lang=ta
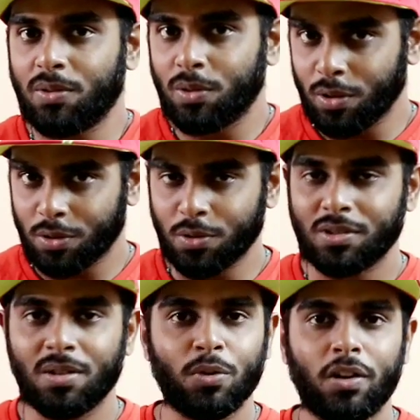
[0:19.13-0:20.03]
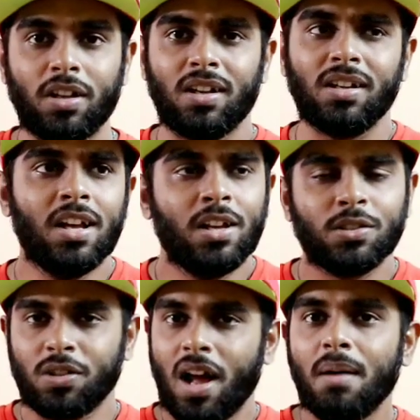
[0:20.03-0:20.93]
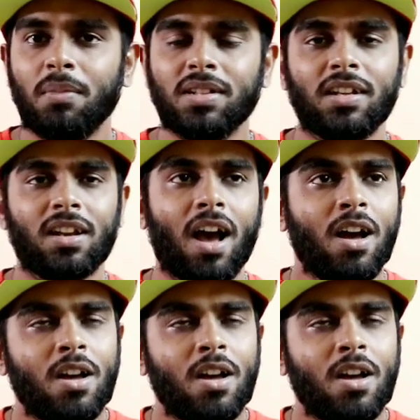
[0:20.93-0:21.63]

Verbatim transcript: செவன் ஓ கிளாக் ஷோஸ்லாம் போயிட்டு இருக்கு ஸோ நான் பார்த்தீங்கன்னா